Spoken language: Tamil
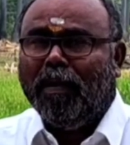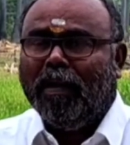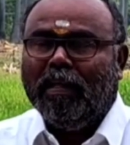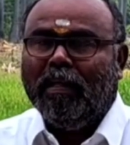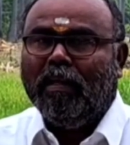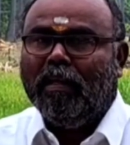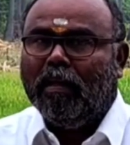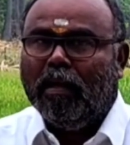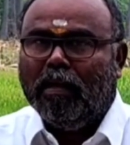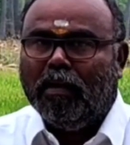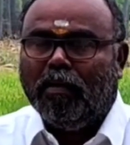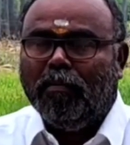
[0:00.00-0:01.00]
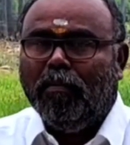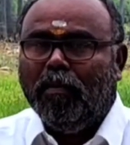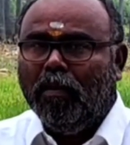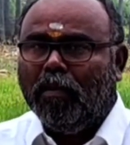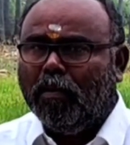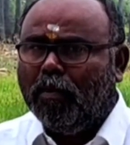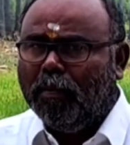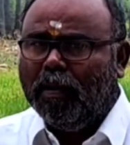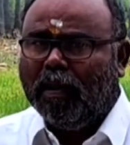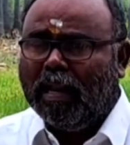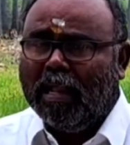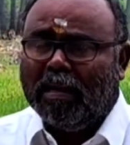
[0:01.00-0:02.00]
பனை என்றும்
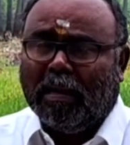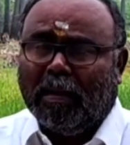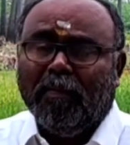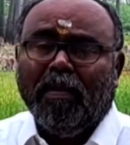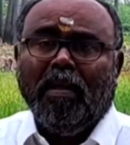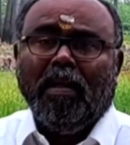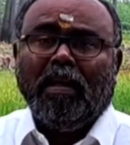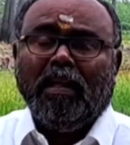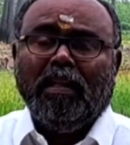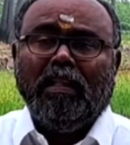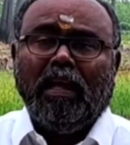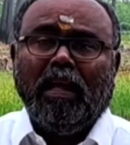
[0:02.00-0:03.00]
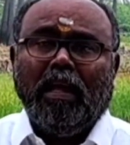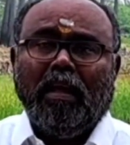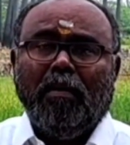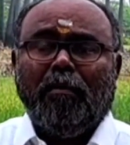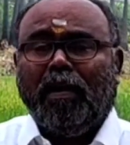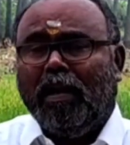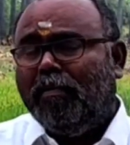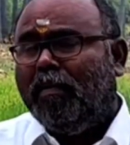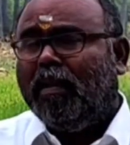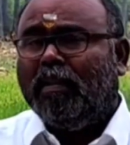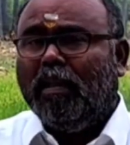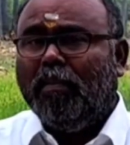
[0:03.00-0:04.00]
குறிப்பிடுகிறார்கள் இந்த
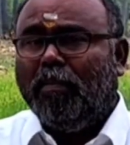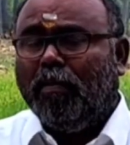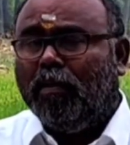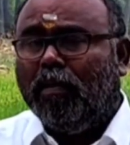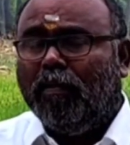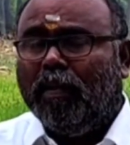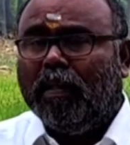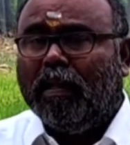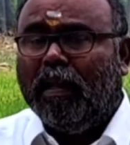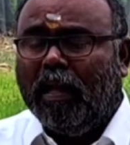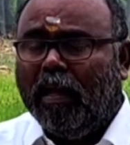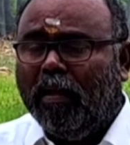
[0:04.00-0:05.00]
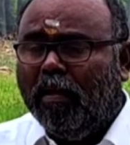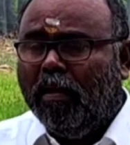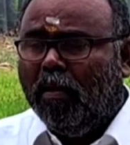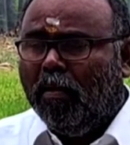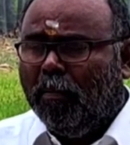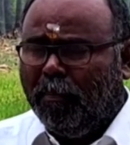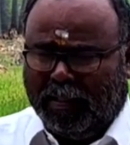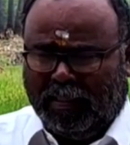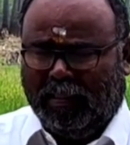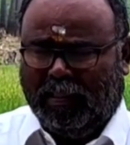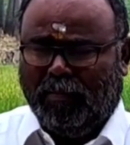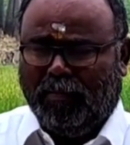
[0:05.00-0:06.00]
பனைமரத்தை பொறுத்தவரையில
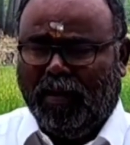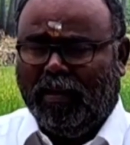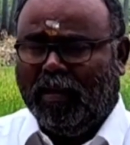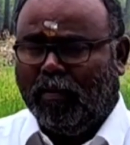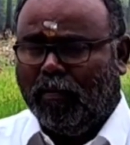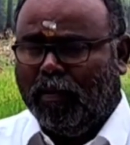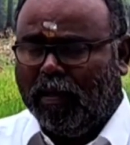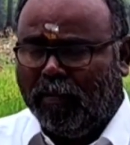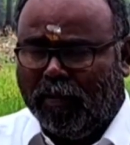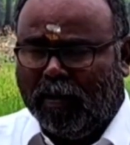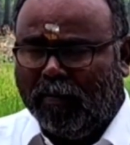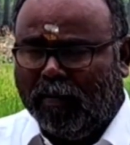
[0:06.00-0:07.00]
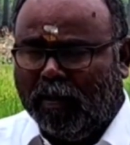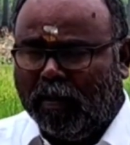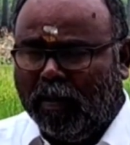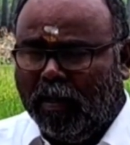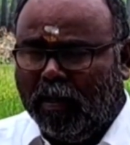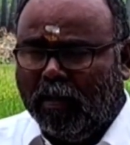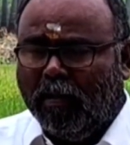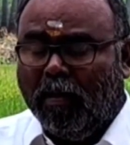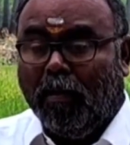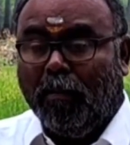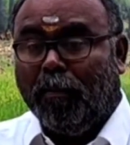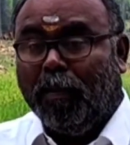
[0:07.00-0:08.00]
பத்து மீட்டர் உயரம் வளர்வதற்கு
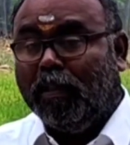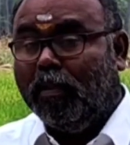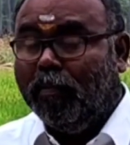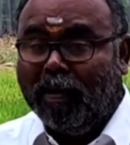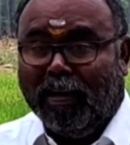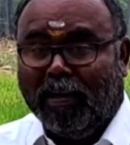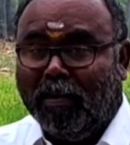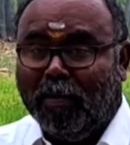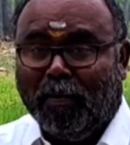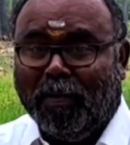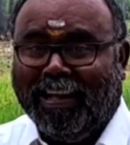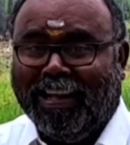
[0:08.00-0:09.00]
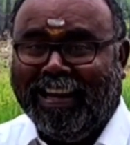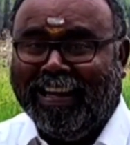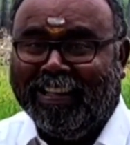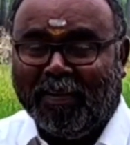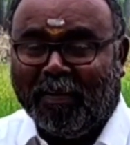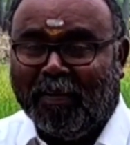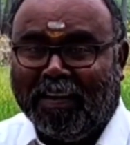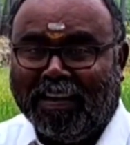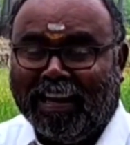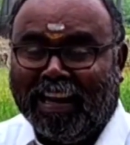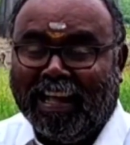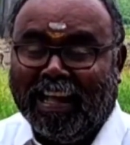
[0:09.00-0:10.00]
பத்து வருடங்கள் கூட
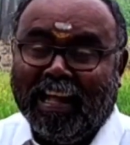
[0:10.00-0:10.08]
எடுத்துக்கொள்ளுகின்றன